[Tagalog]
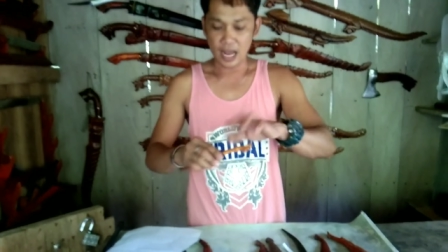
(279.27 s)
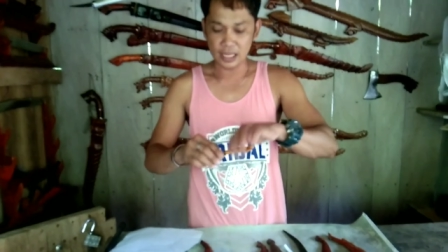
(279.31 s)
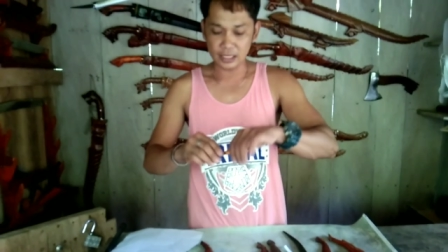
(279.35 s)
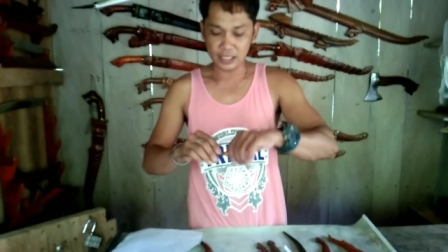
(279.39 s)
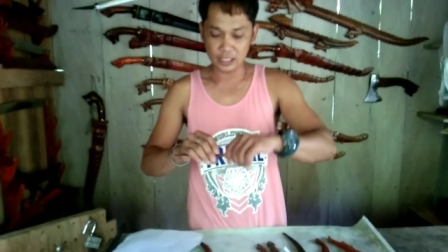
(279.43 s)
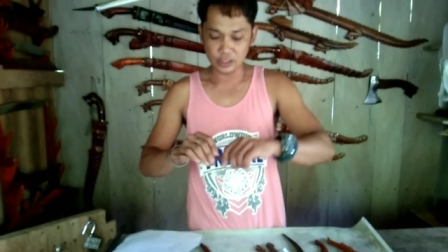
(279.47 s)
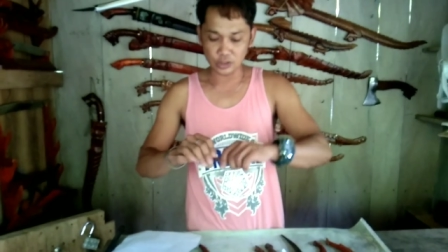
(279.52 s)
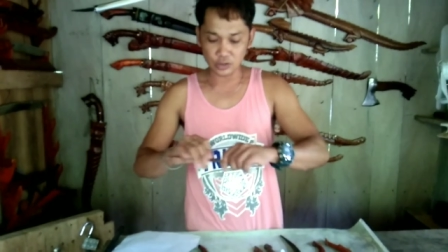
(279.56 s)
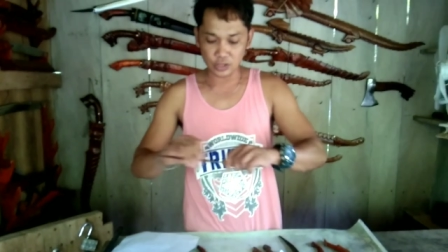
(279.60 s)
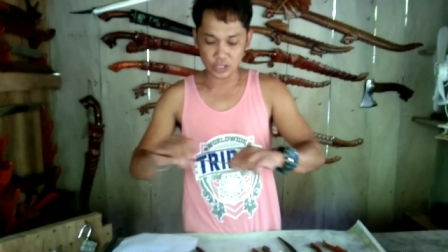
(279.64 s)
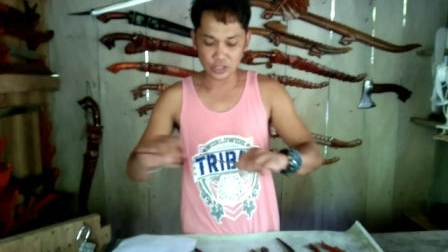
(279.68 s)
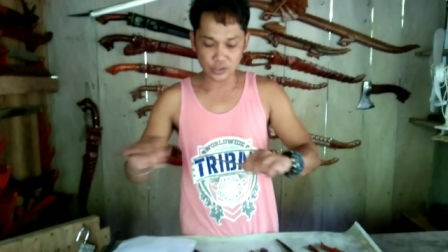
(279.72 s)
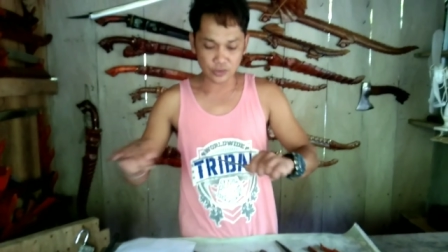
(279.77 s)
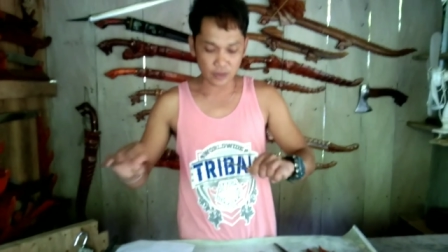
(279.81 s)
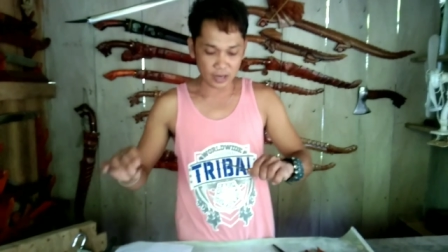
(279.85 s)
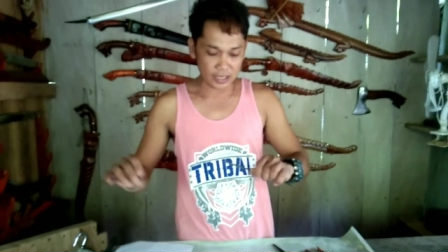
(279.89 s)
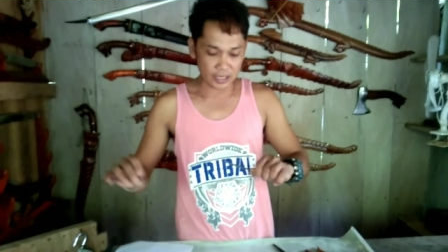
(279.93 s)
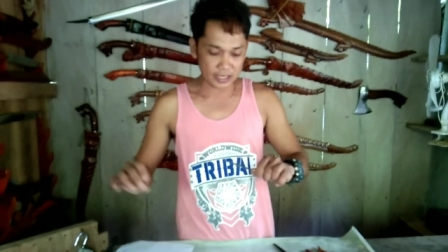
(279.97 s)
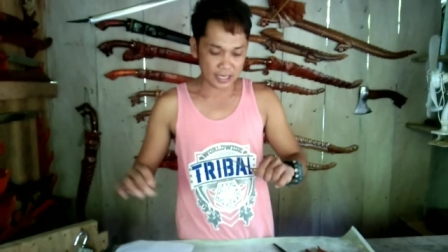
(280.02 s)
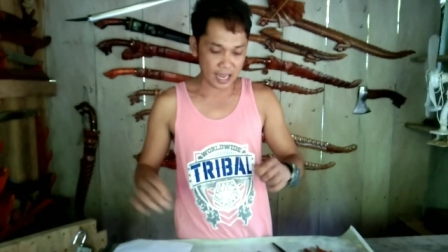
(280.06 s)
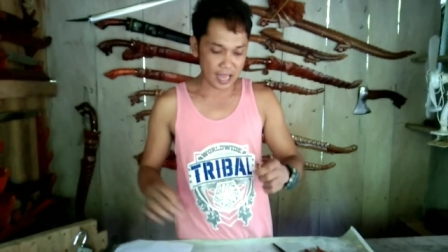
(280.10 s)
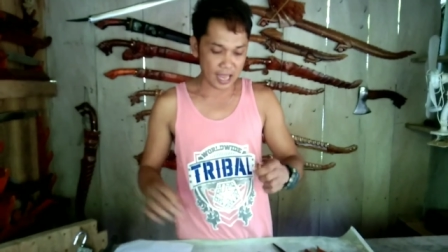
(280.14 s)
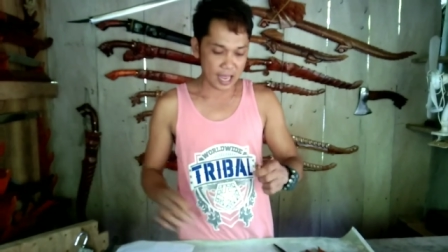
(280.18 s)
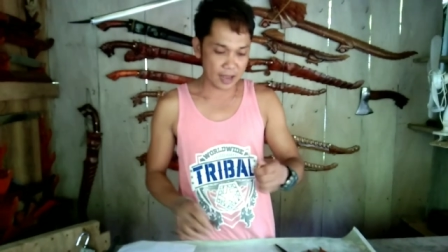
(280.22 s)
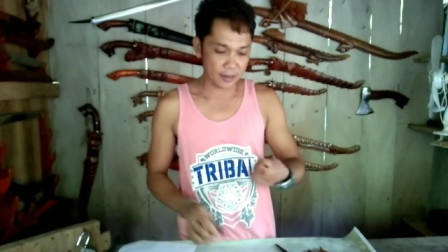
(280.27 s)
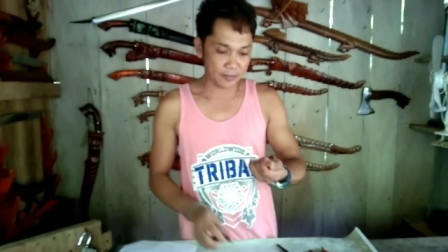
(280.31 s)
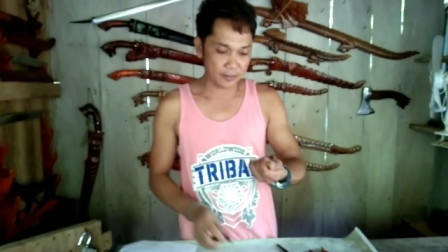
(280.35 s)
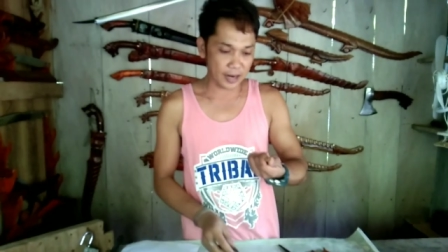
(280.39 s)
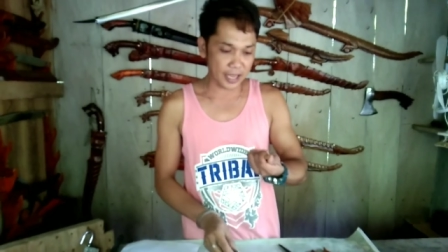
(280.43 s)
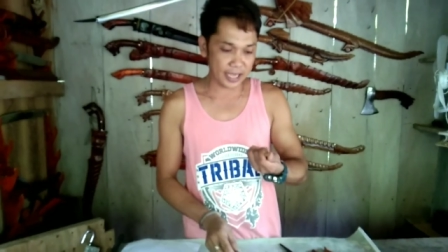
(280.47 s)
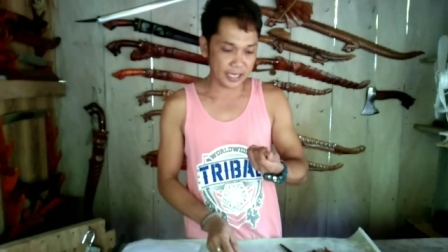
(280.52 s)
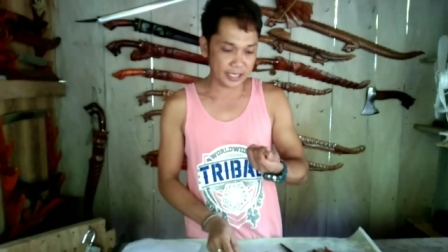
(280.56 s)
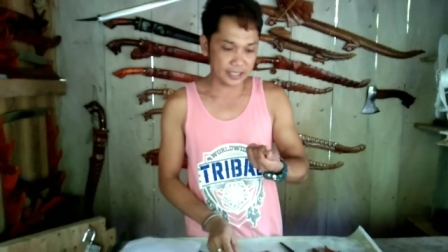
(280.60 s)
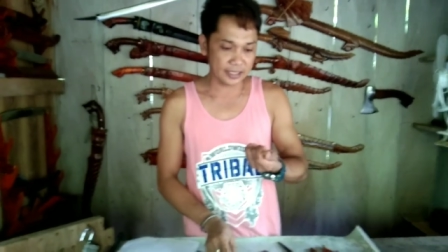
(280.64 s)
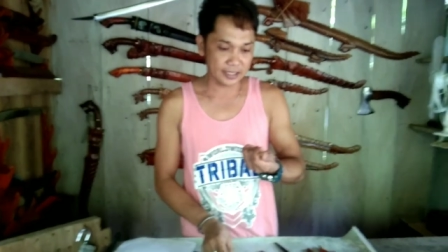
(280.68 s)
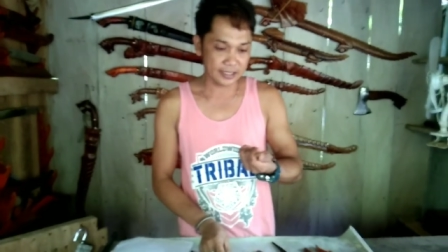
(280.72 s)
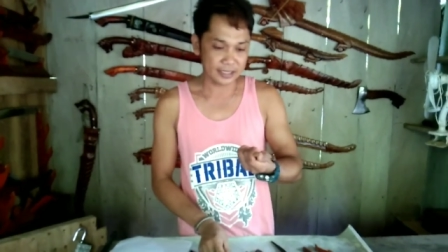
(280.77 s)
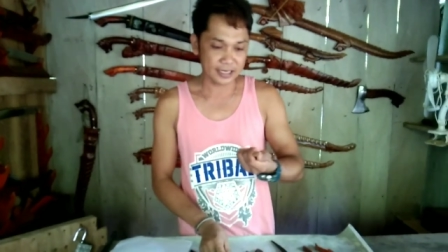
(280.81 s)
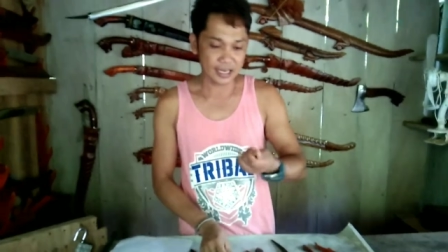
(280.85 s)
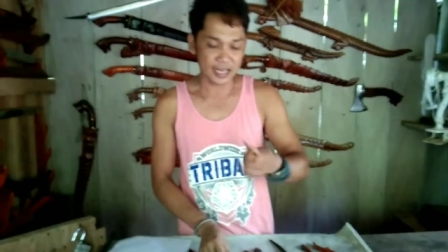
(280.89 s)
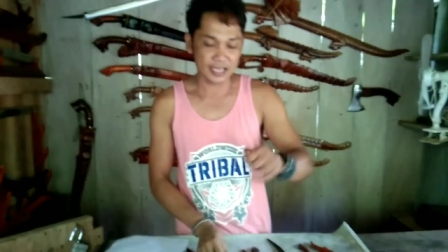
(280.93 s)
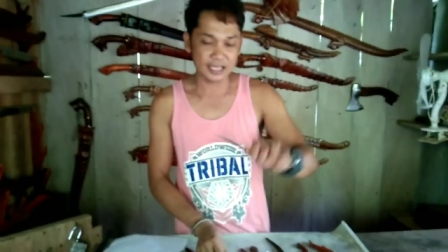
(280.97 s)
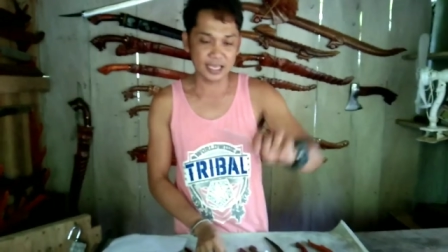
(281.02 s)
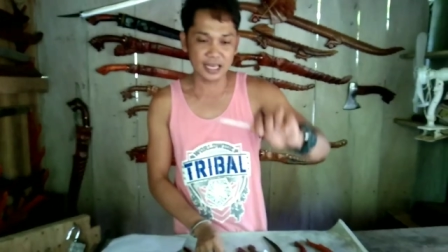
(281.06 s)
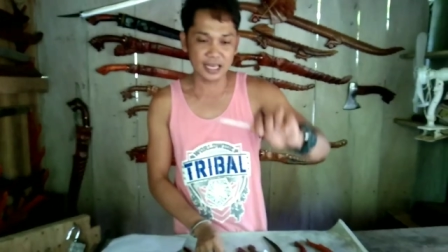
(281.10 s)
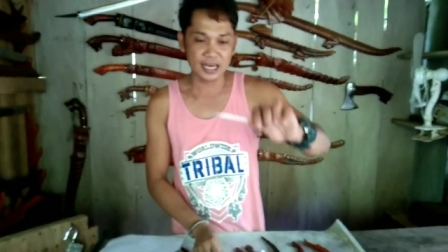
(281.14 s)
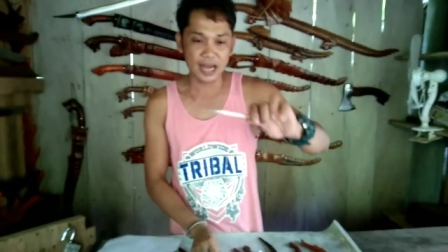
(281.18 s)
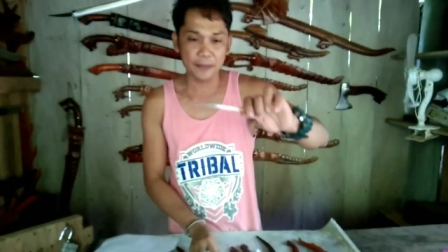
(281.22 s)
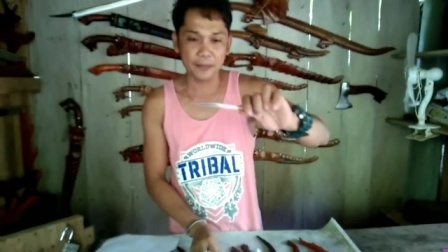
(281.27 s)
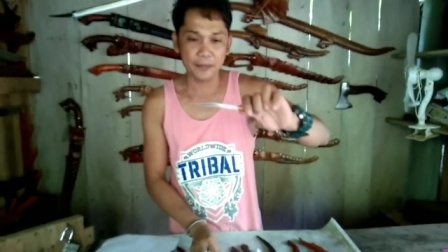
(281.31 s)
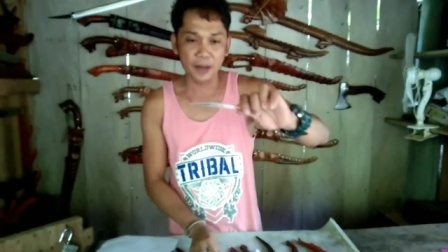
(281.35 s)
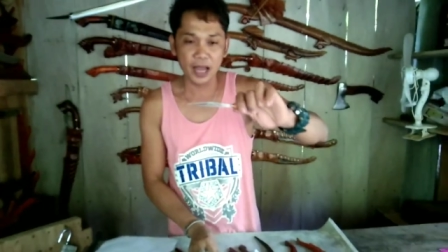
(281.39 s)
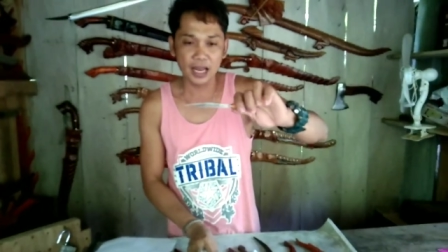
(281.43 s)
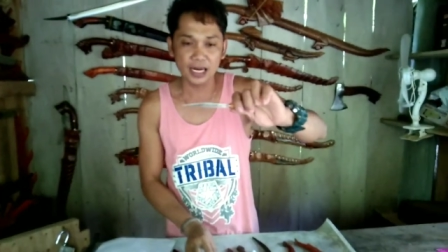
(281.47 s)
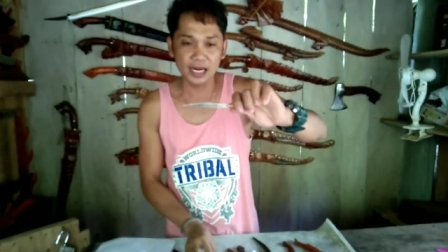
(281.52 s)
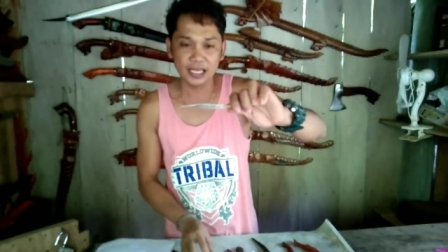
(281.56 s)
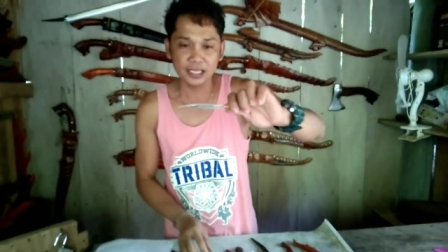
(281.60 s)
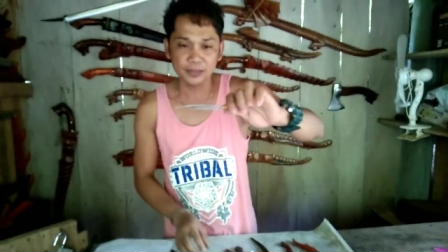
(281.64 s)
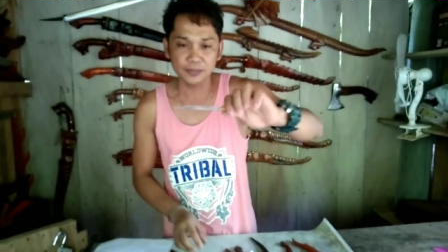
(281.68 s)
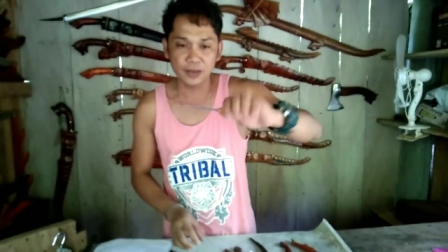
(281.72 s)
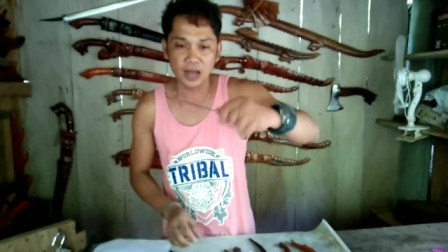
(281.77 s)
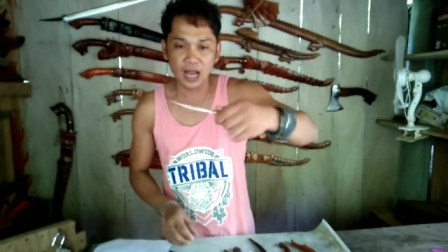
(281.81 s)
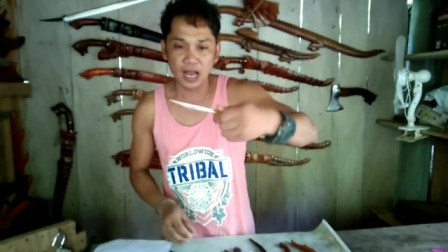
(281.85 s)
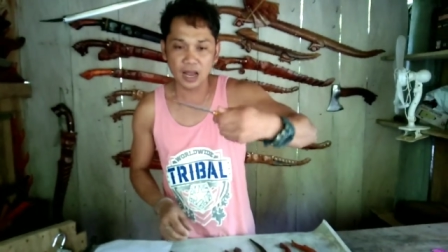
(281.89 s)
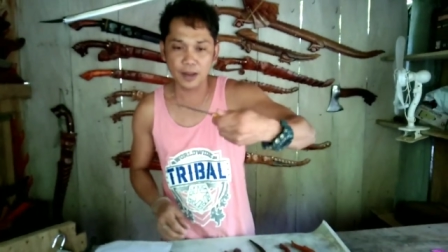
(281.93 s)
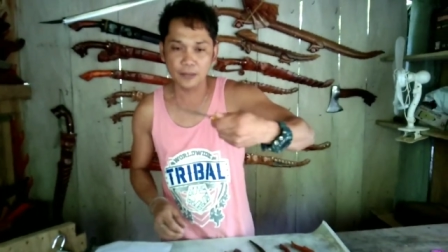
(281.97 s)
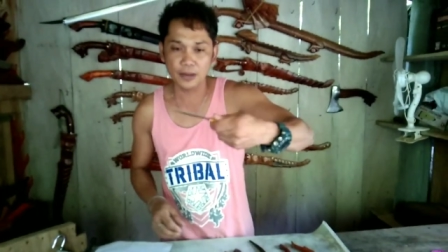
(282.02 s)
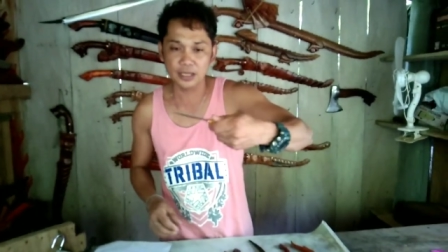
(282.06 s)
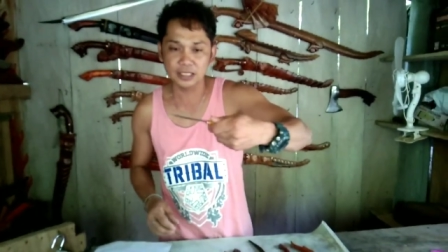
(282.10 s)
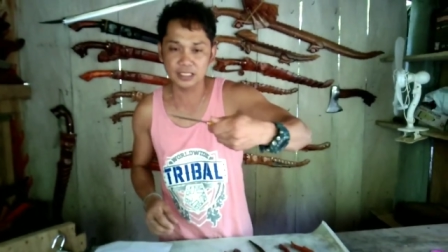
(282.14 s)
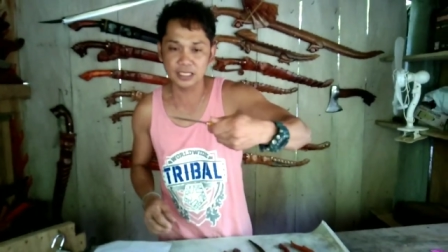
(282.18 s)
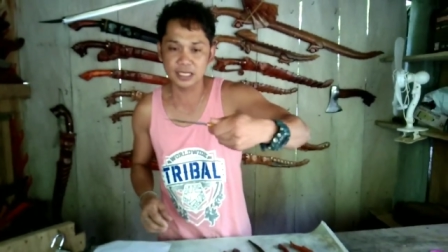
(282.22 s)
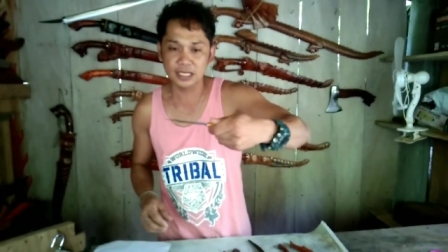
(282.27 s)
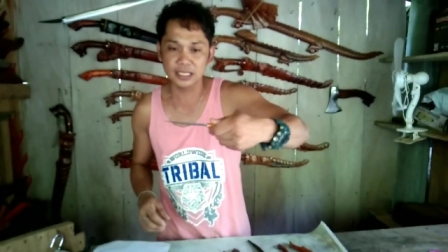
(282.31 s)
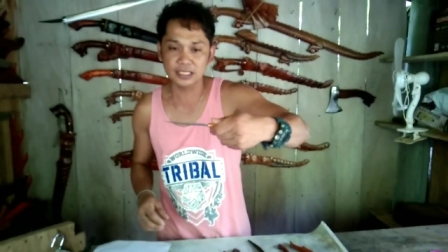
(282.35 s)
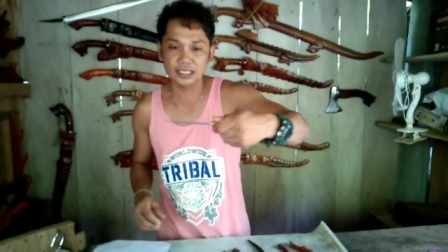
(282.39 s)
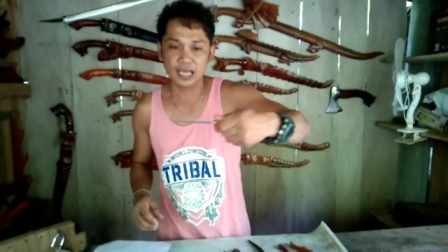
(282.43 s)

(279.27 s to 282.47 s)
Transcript: At ito rin yung kanyang blade, ayan, napakaliit mga kamaster,